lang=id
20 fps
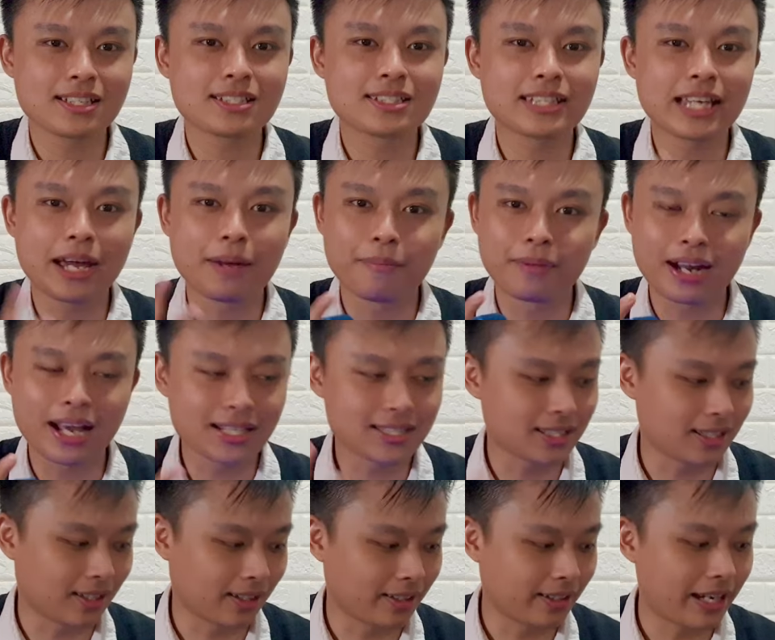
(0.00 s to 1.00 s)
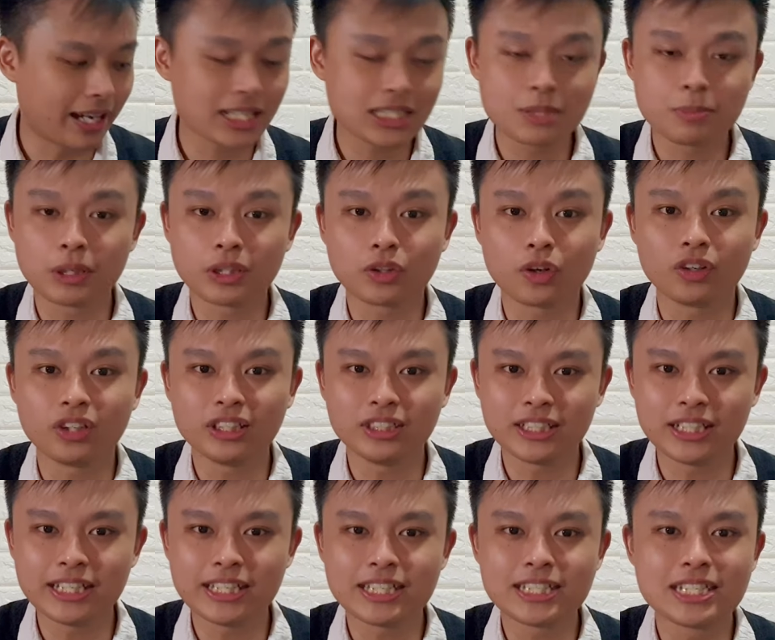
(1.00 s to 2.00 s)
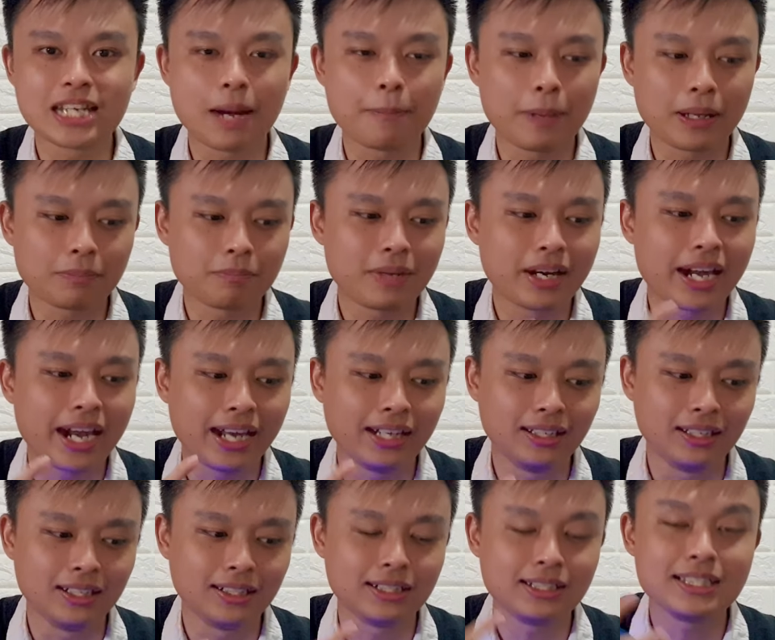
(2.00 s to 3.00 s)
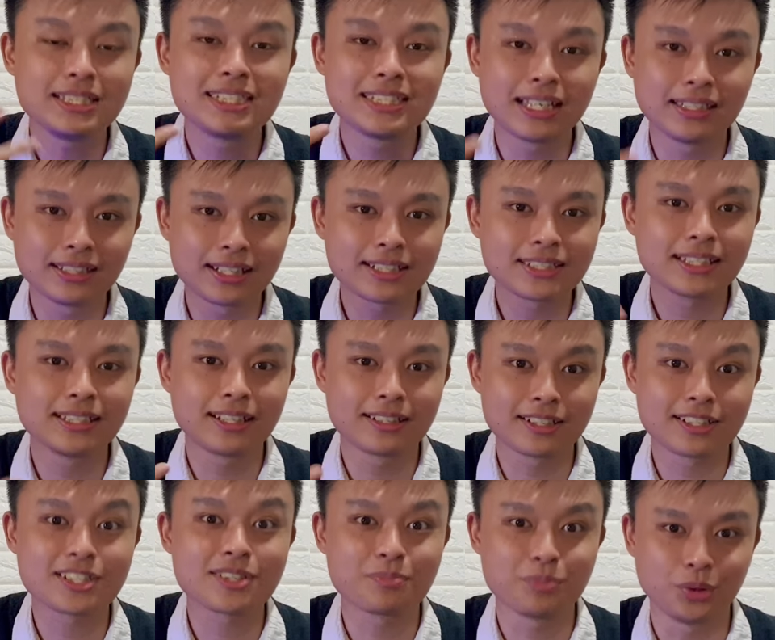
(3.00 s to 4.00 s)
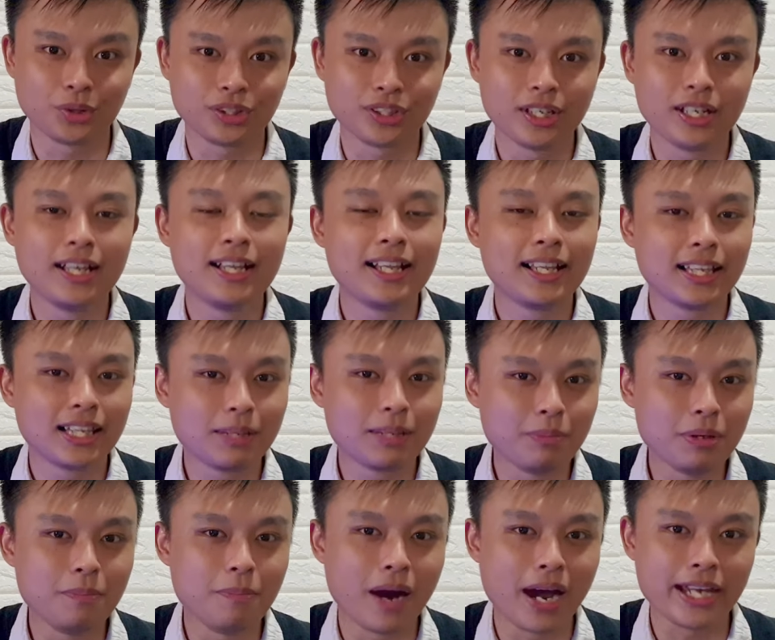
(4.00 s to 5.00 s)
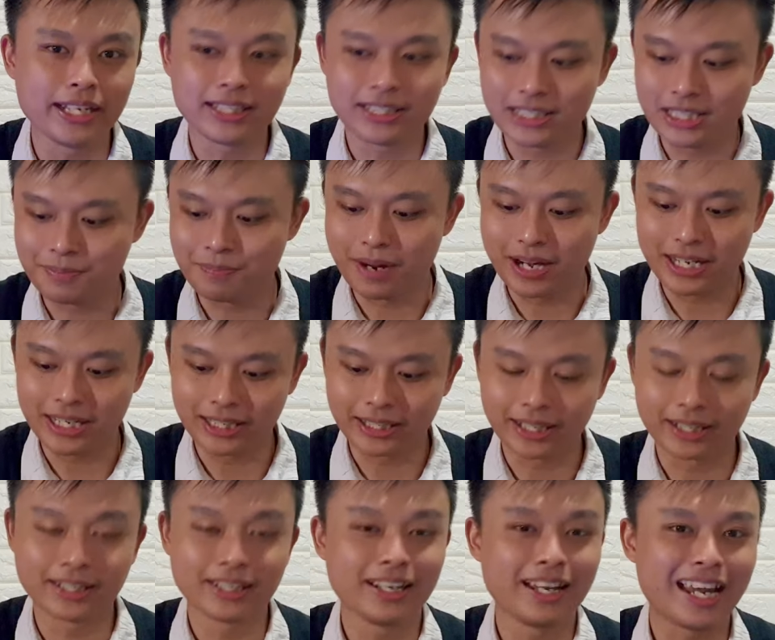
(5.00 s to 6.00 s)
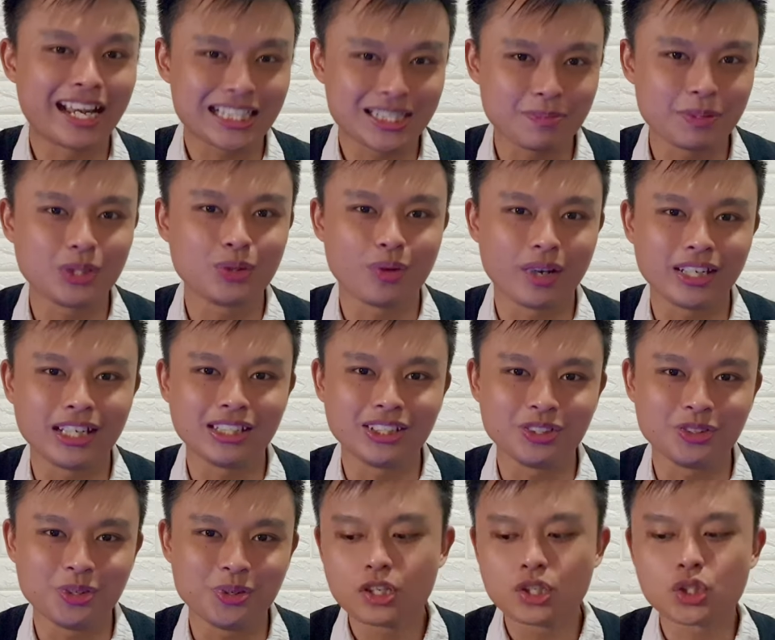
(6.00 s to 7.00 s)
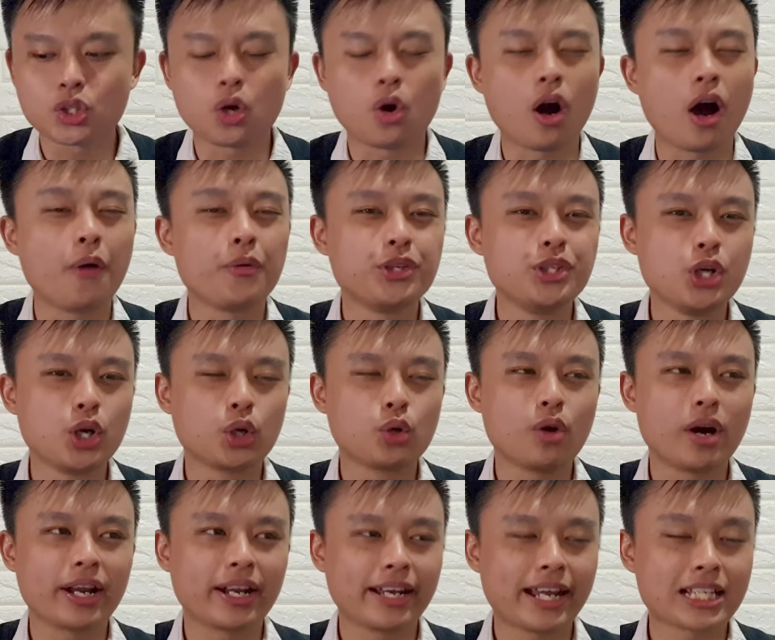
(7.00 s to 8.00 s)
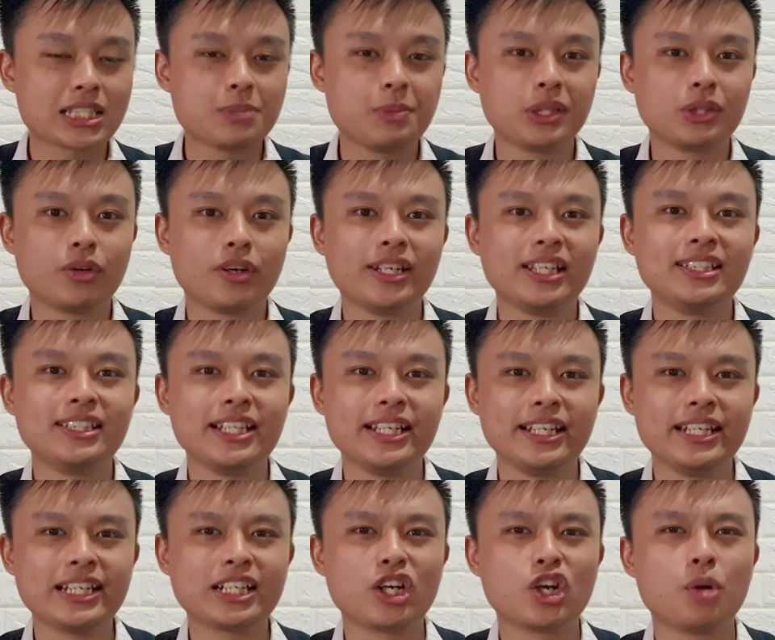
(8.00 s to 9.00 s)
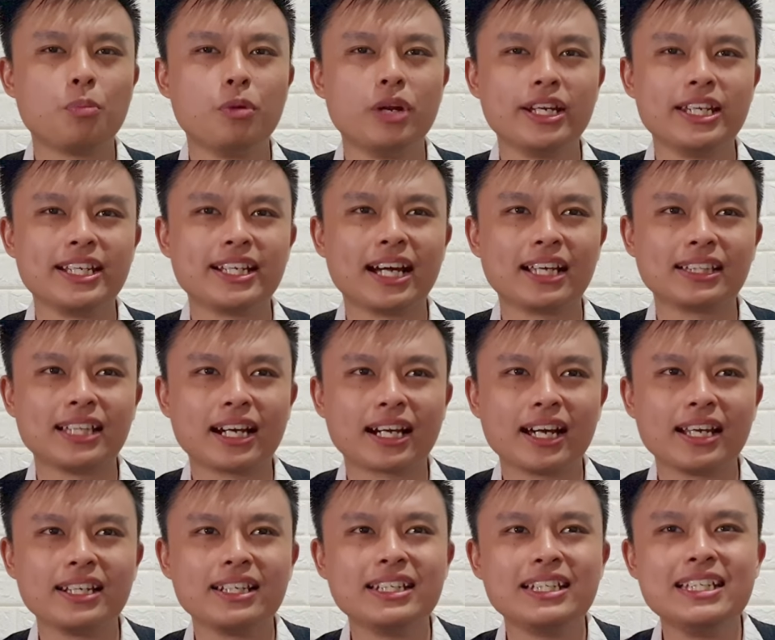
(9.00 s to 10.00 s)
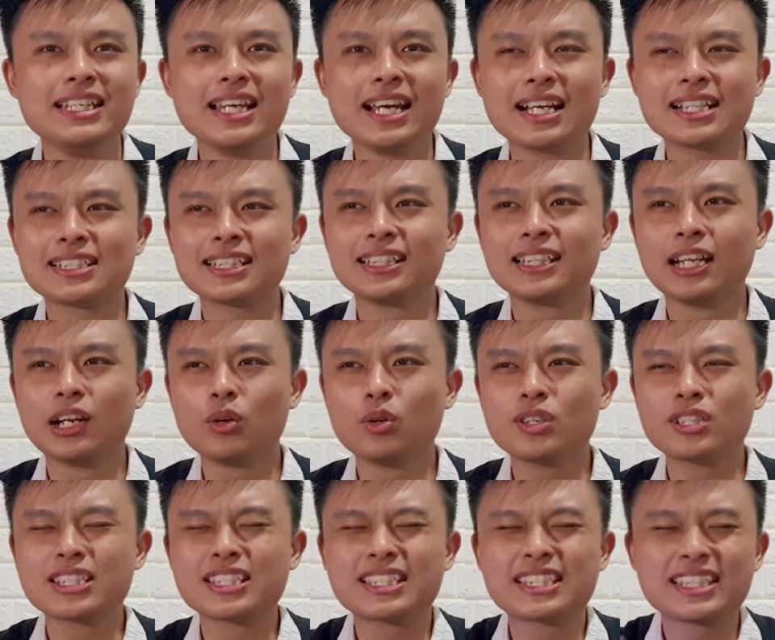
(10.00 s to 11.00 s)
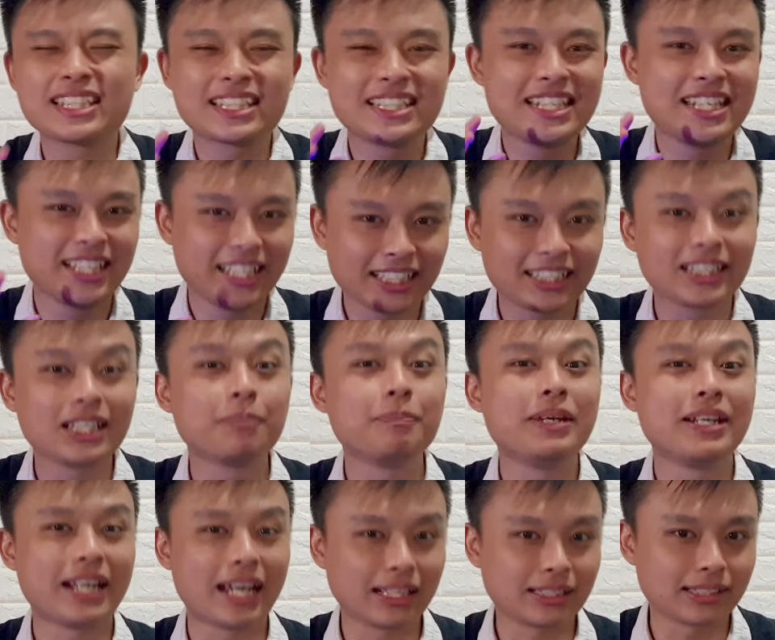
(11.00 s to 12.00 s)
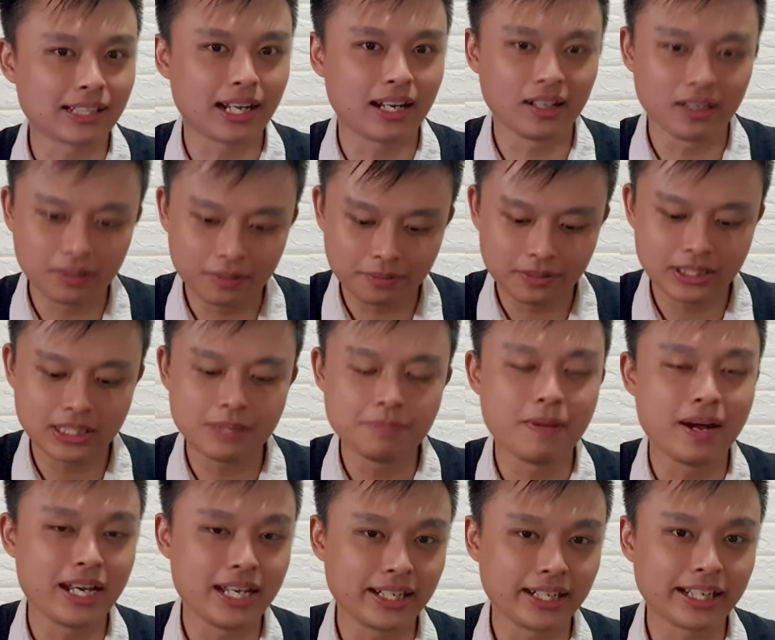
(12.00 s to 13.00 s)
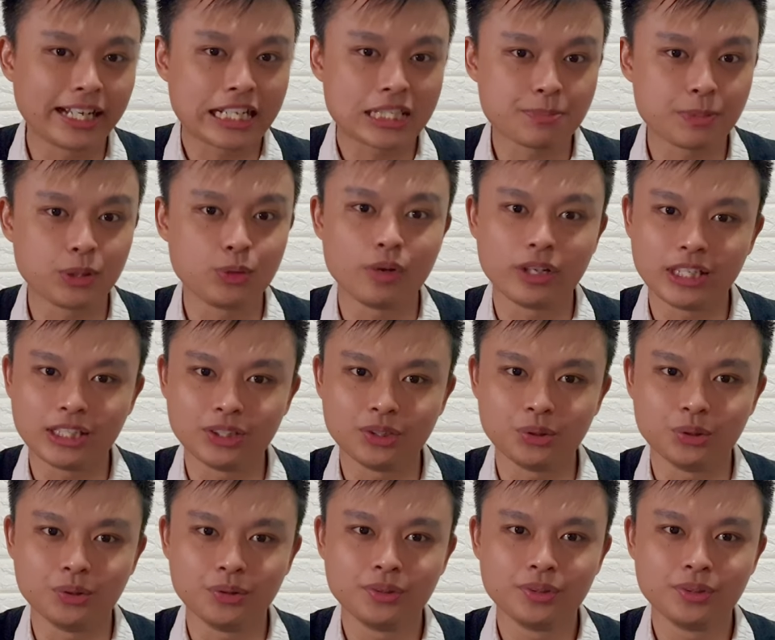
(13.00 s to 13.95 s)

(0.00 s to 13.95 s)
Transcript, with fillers: saya merasa XB23 dapat menghandle genre-genre tersebut lebih baik dibandingkan XB22. So, audio keluaran XB23 ini kalau boleh dikatakan dia cenderung sedikit lebih netral dibandingkan XB22.